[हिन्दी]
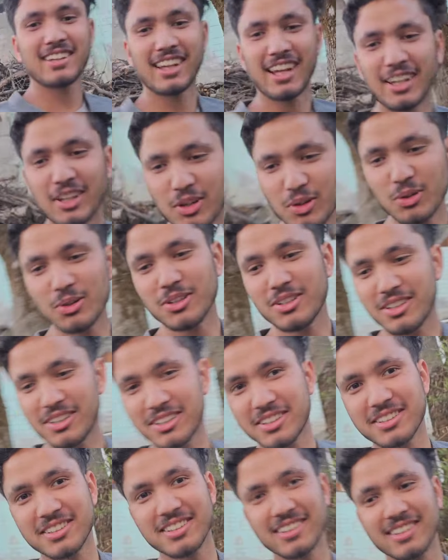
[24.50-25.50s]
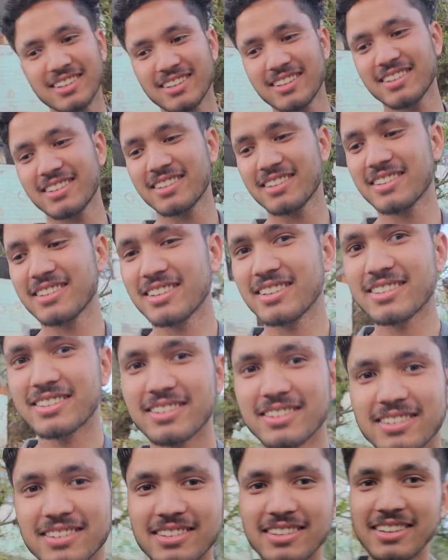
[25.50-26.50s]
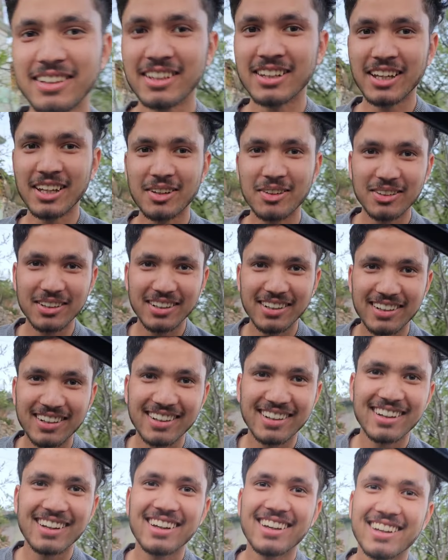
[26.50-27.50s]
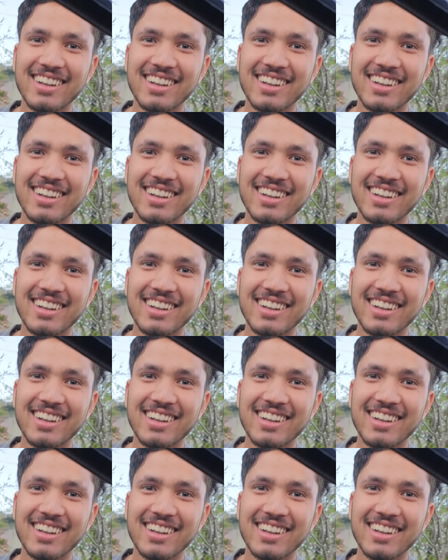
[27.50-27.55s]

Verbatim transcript: थैंक यू जन्मदिन की ढेरों शुभकामनाएं